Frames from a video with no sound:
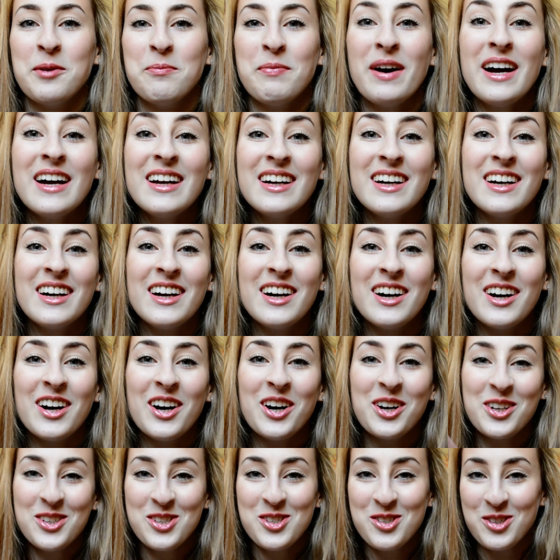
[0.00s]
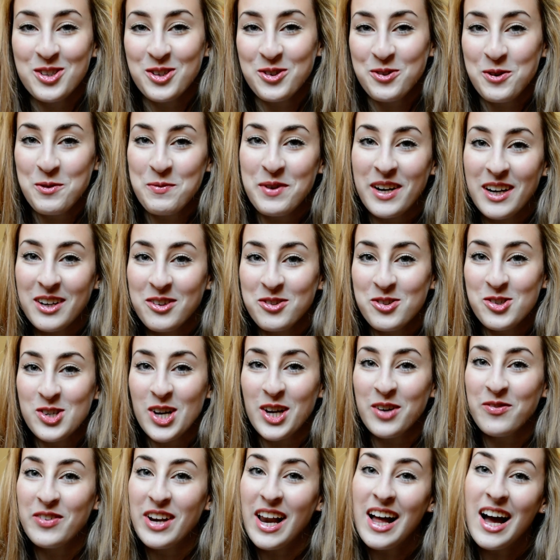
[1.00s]
ma oggi sono qui per
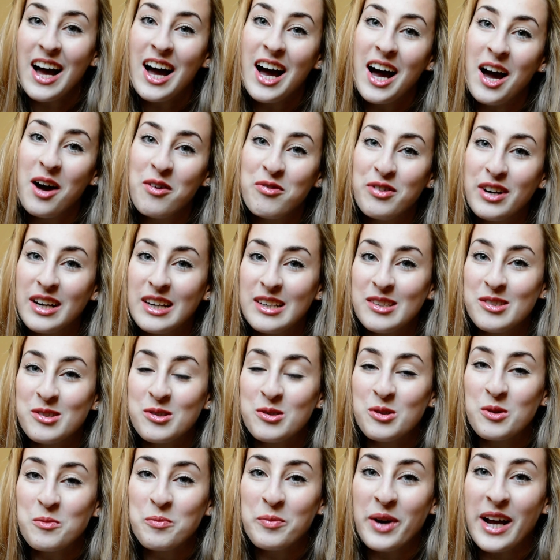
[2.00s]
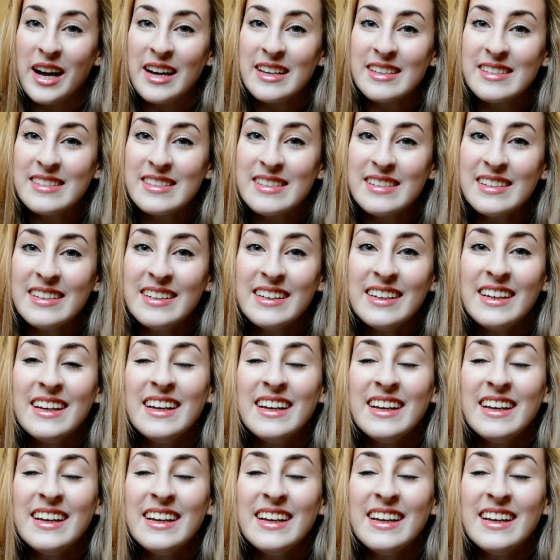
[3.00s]
annunciarvi la Friendly Surprise